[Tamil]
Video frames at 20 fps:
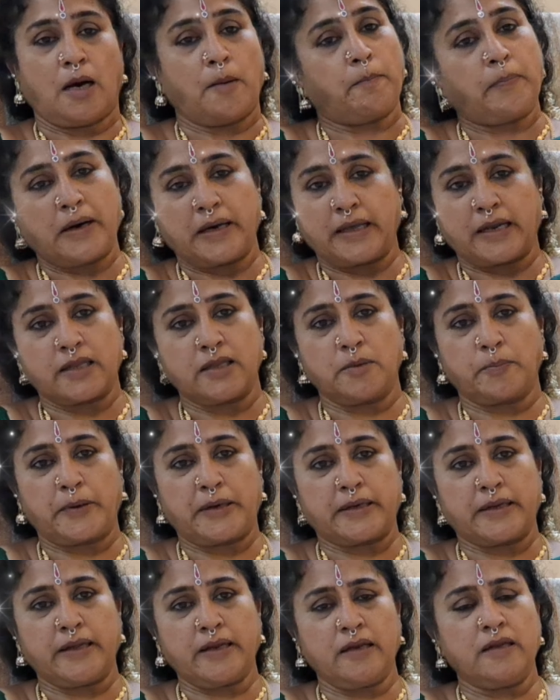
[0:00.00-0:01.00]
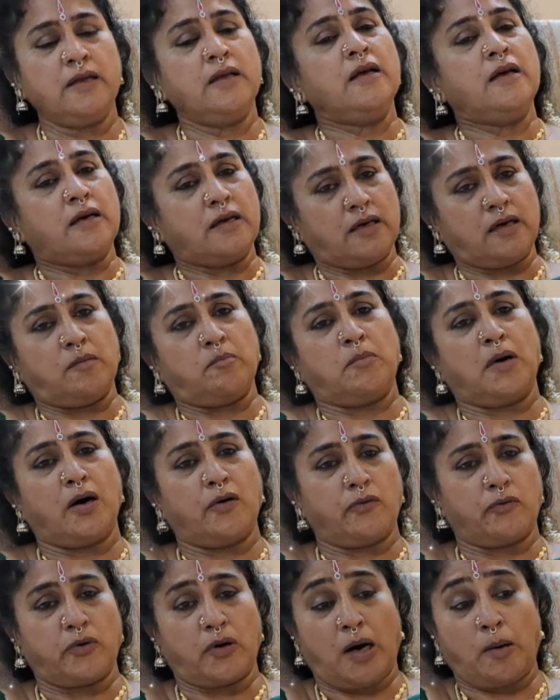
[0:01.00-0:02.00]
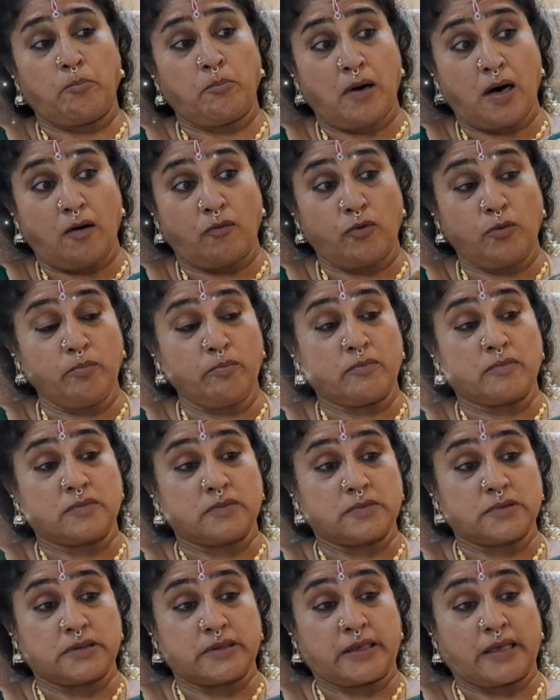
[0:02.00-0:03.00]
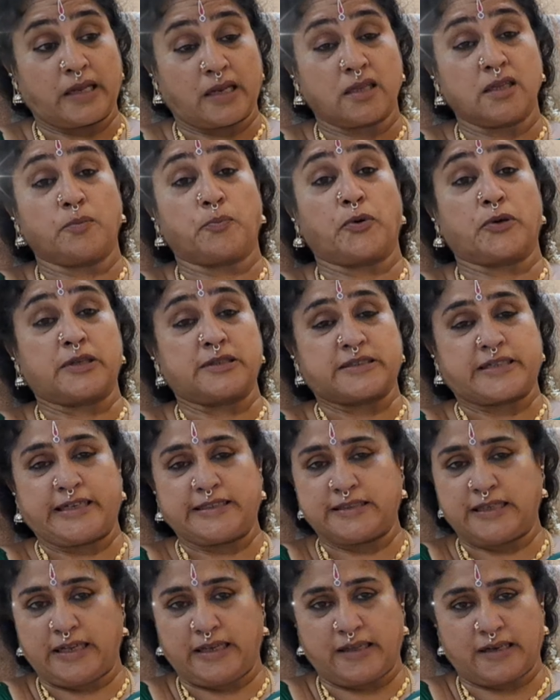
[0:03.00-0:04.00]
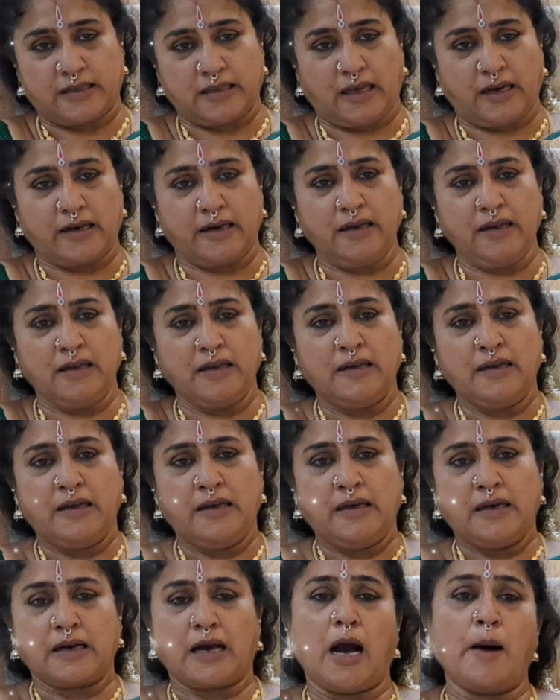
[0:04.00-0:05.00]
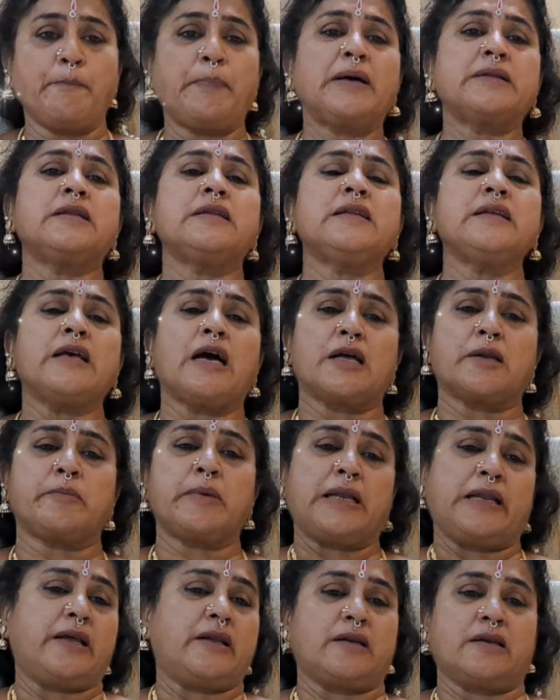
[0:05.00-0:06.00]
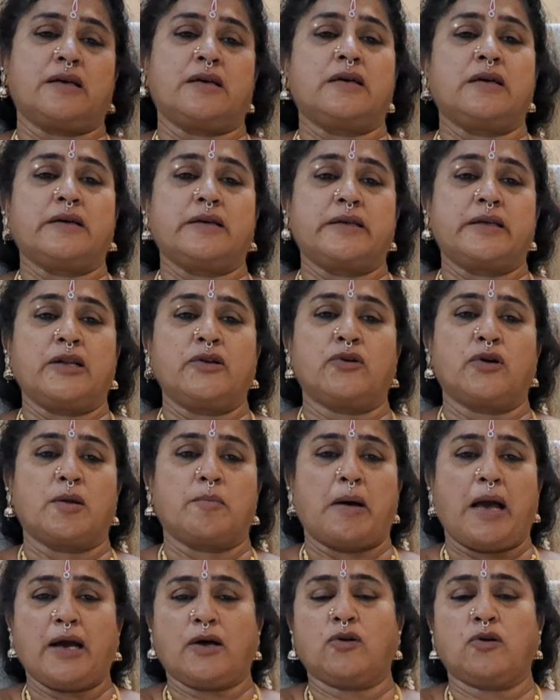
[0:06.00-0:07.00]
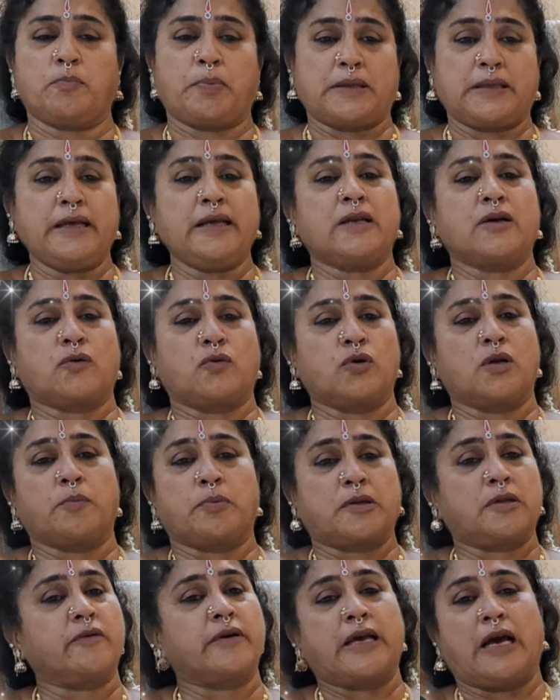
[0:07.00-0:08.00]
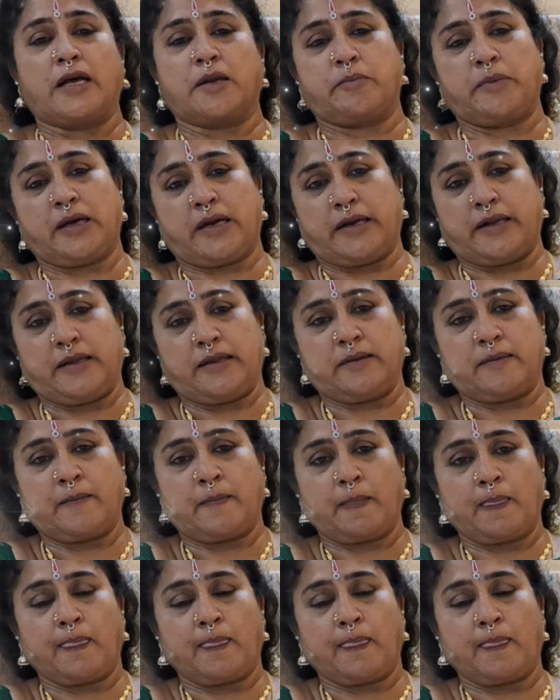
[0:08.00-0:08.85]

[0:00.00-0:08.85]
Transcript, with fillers: அப்பா இறந்து போயிட்டார் அம்மா அம்மாவும் இறந்து போகிற ஸ்டேஜில் இருந்தாங்க காப்பாற்றுறதுக்கு யாருமே இல்லை என்ன என்னோடய பேக்ரவுண்ட் பார்த்தா எனக்கு கூட பிறந்தவங்க யாருமே கிடையாது